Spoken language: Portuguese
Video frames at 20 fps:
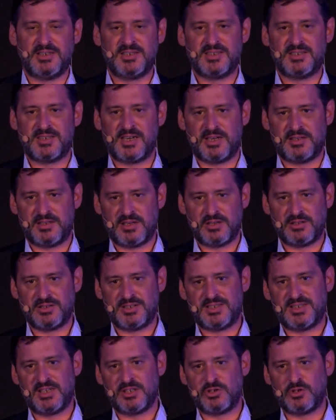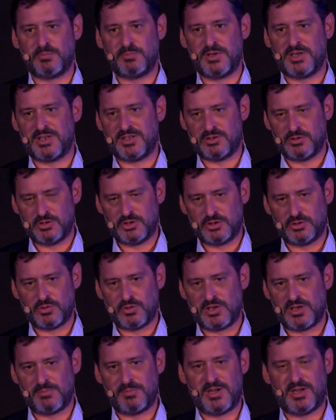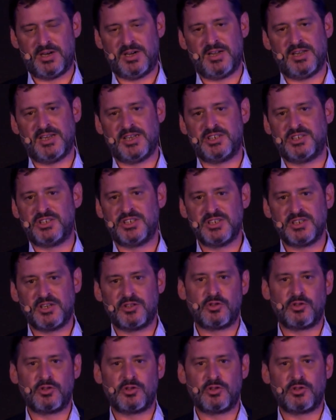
em se tratando de centro de operações de toda a América Latina,